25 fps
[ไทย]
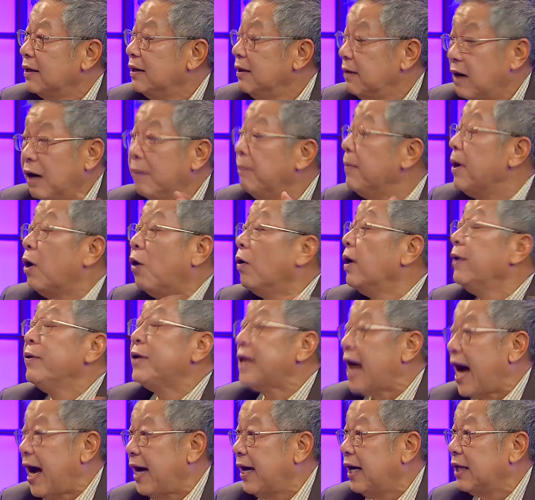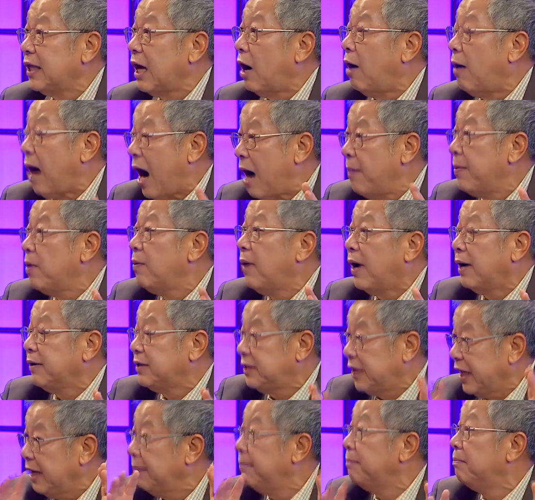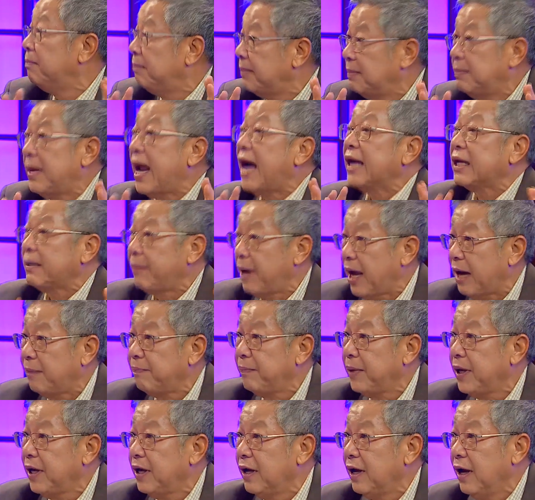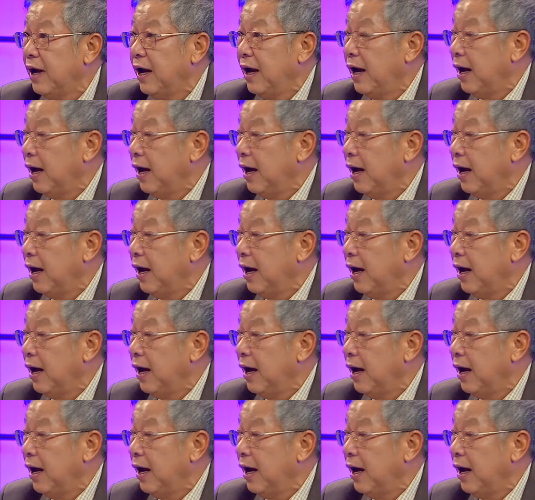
คือก็มีคนวิจารณ์แต่เอาเป็นว่าจีนน่าจะไม่แฮปปี้